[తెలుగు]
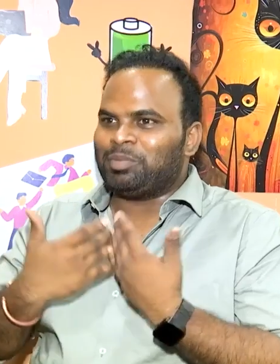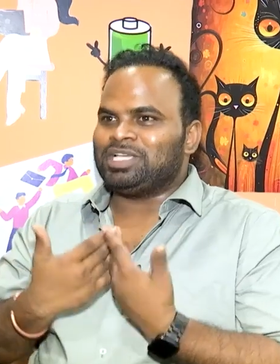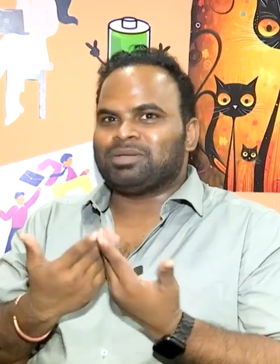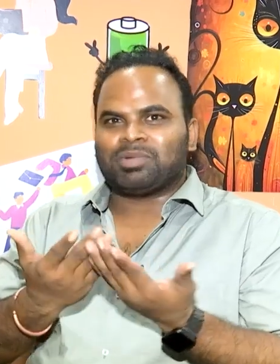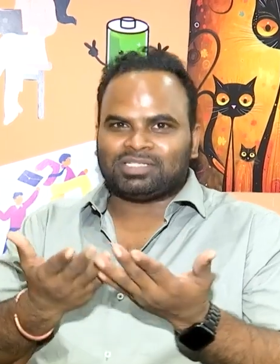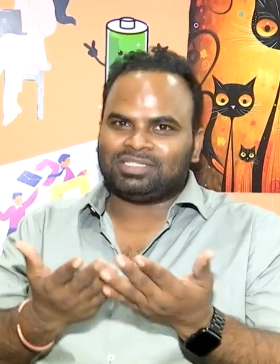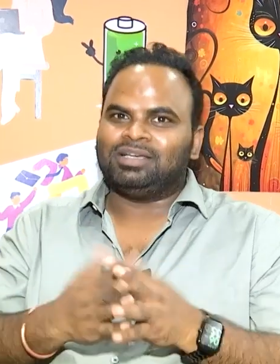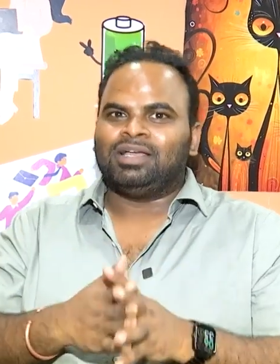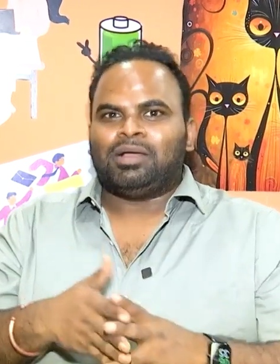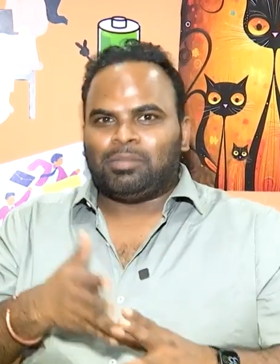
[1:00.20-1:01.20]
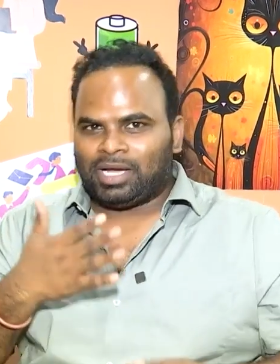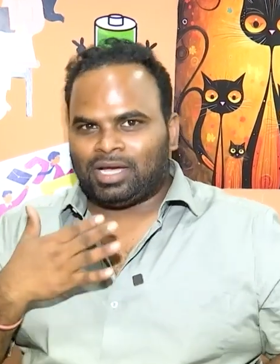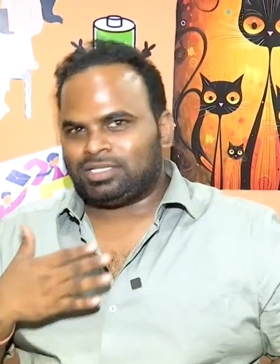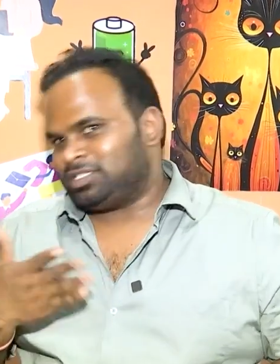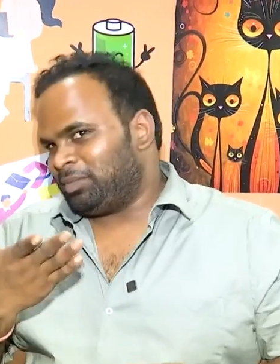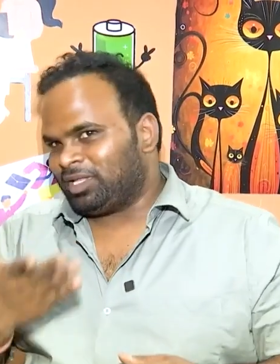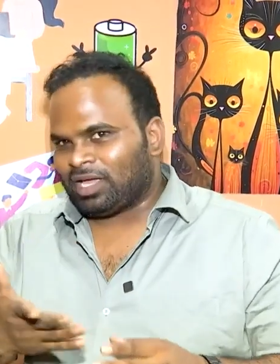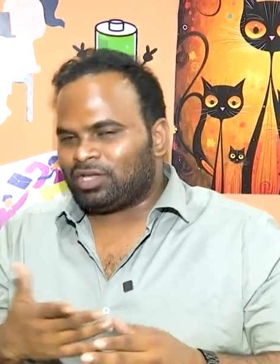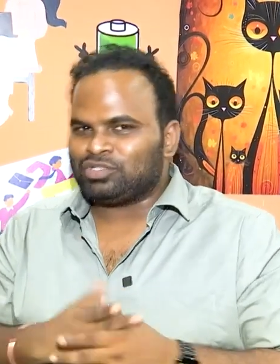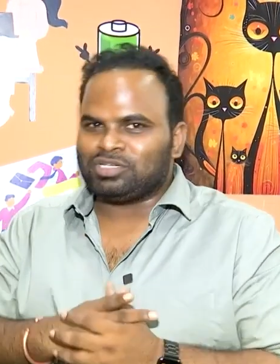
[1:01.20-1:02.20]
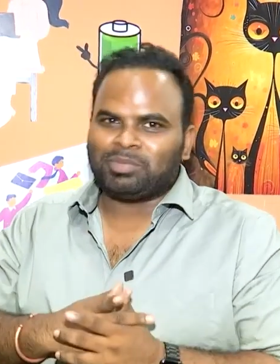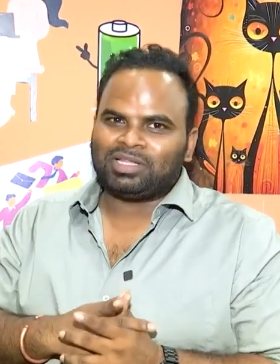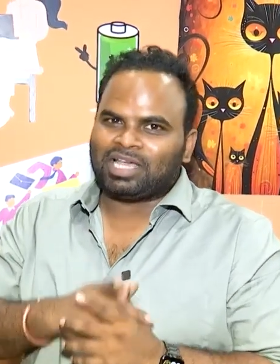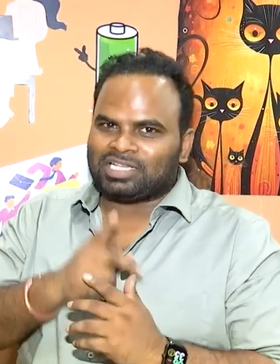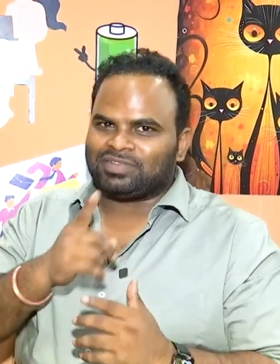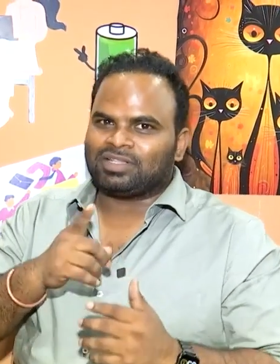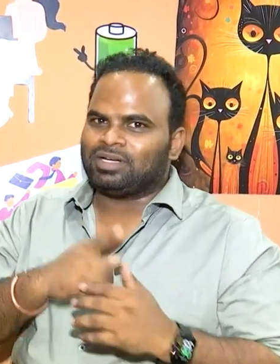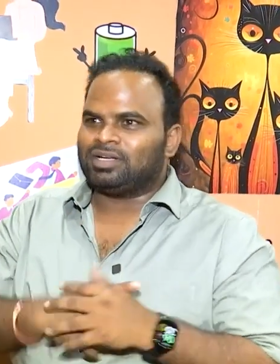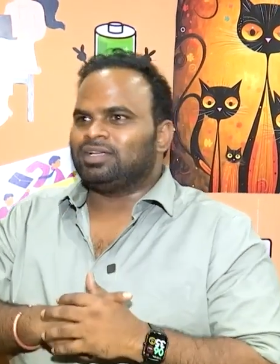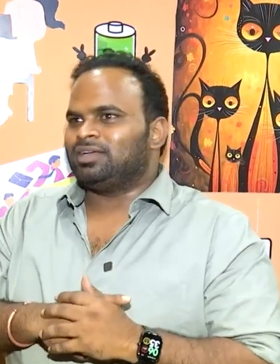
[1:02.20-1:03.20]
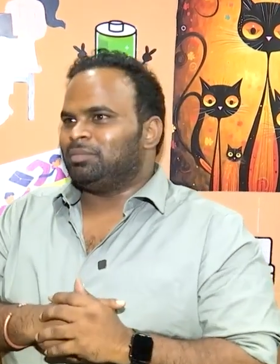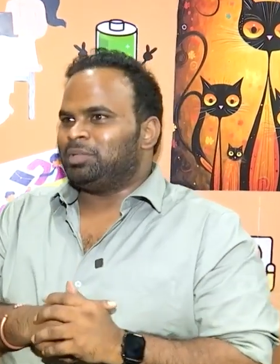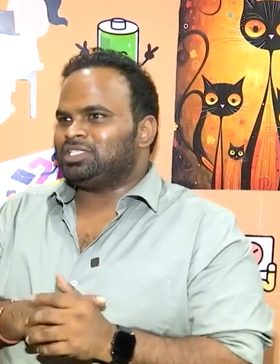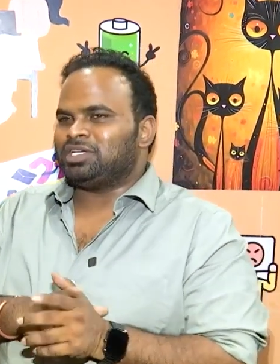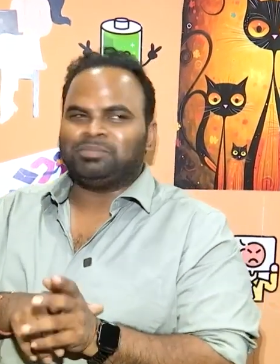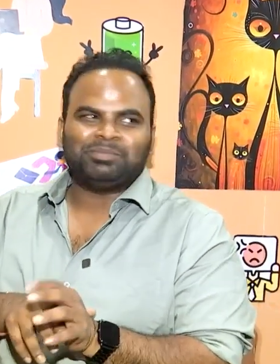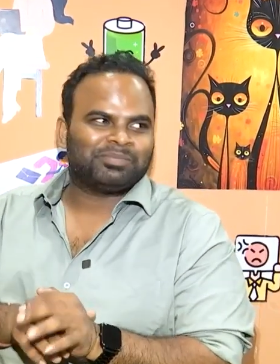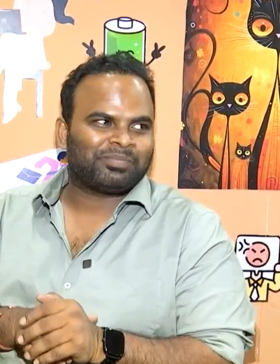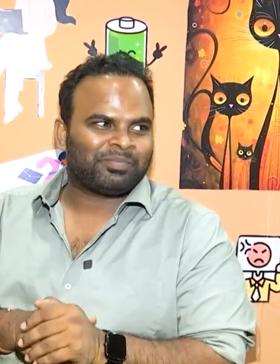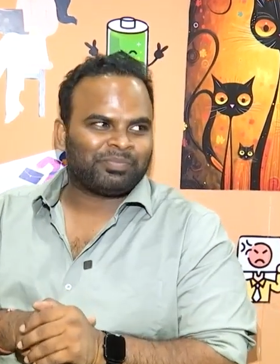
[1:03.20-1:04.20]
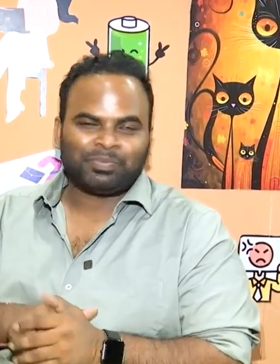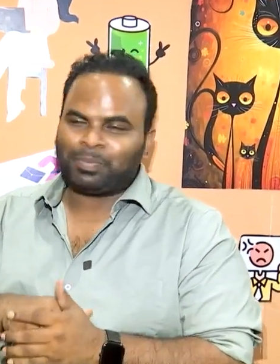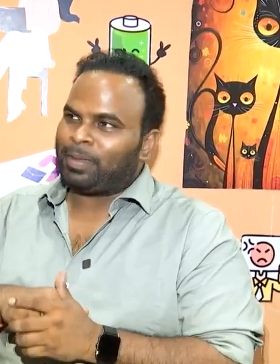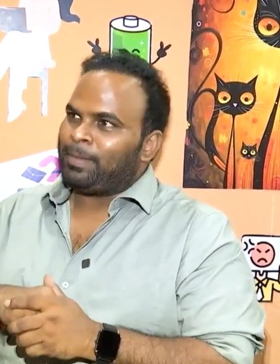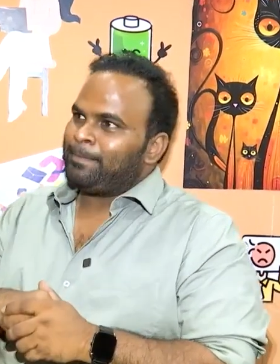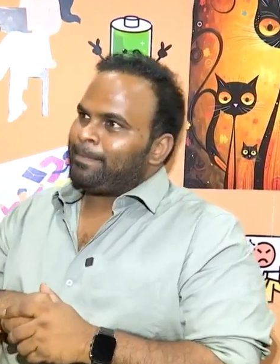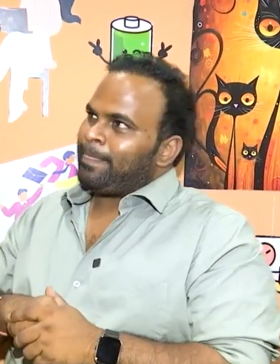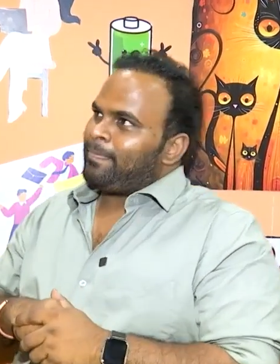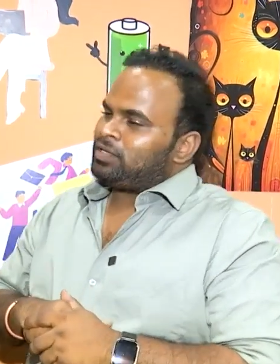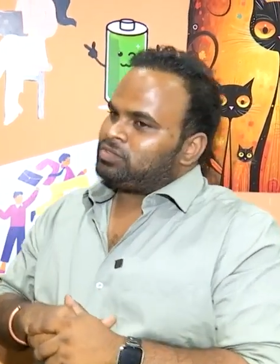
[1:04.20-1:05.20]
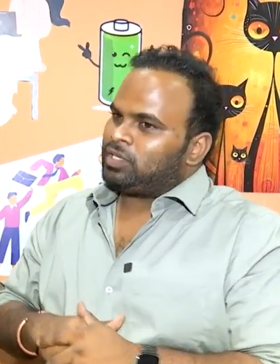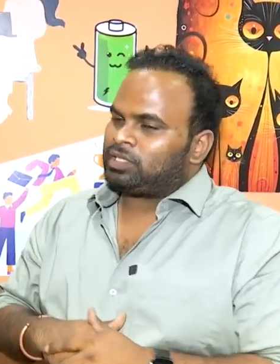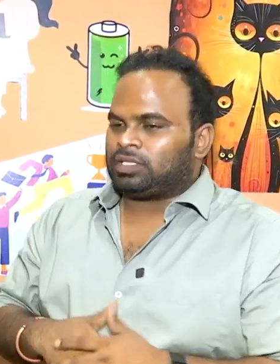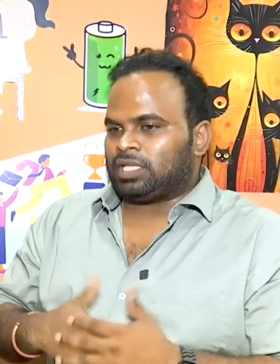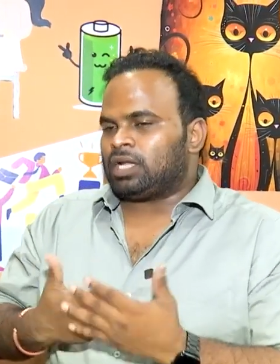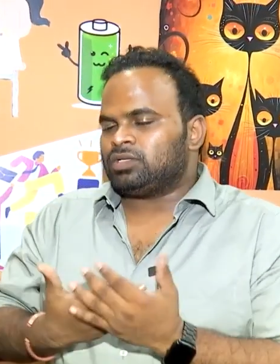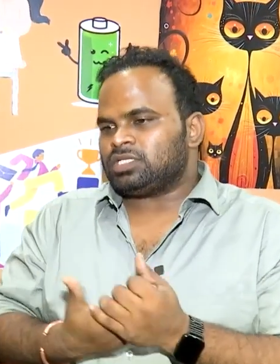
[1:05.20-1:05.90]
ఒక బీజిఎం రాసిన మా జిమ్మి థ్యాంక్ యూ జిమ్మి థ్యాంక్స్ ఫర్ దట్ బీజిఎం సో అట్లా దాని